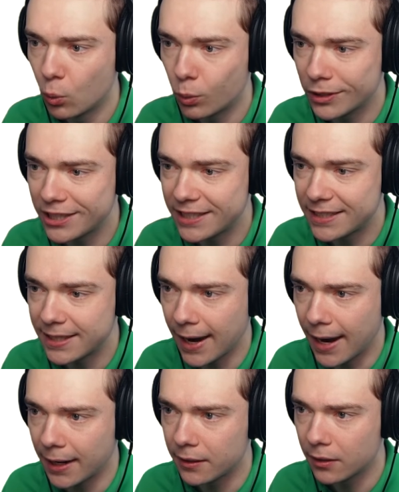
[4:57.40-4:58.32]
hay
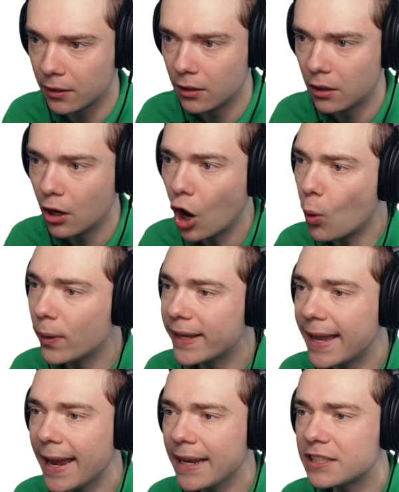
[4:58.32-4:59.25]
adentro. No
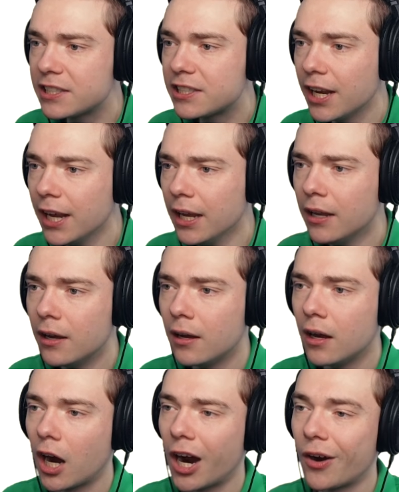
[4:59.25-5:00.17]
puedo ver.
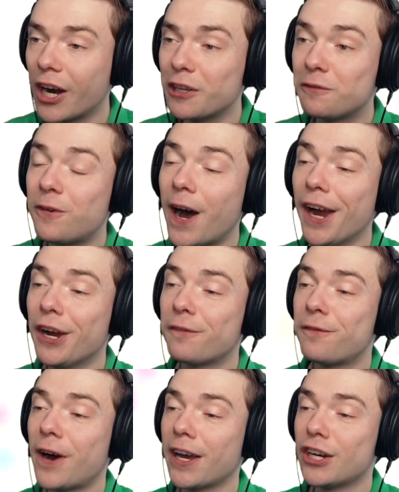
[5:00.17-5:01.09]
Bien, el bombero
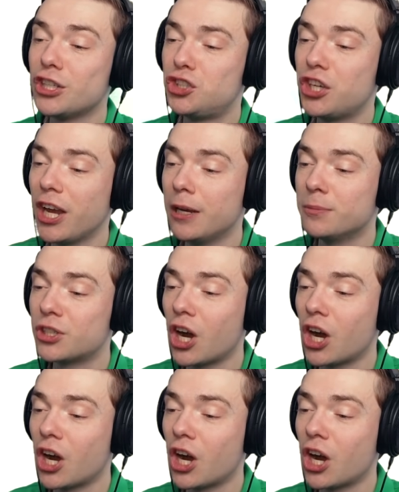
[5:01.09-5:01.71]
James en el